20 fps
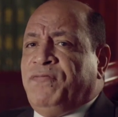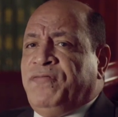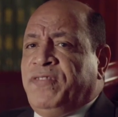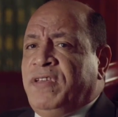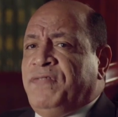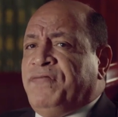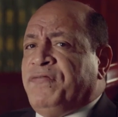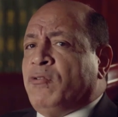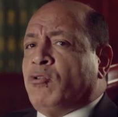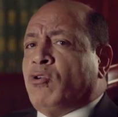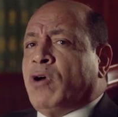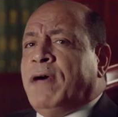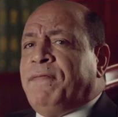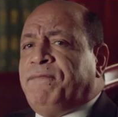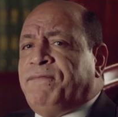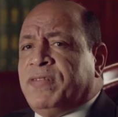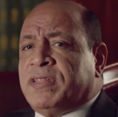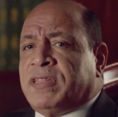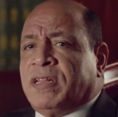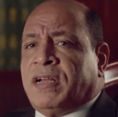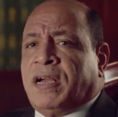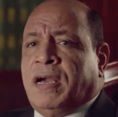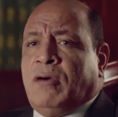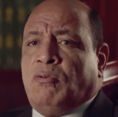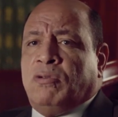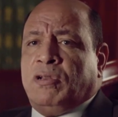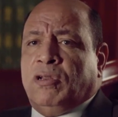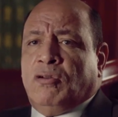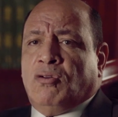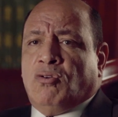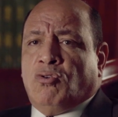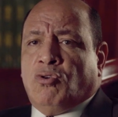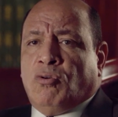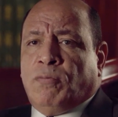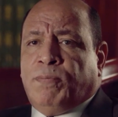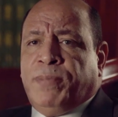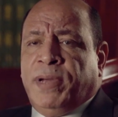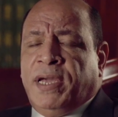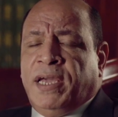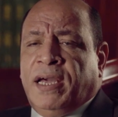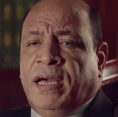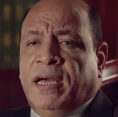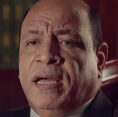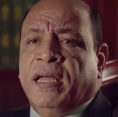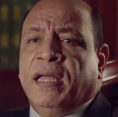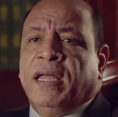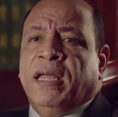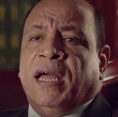فيه في كافه القوانين الاوروبيه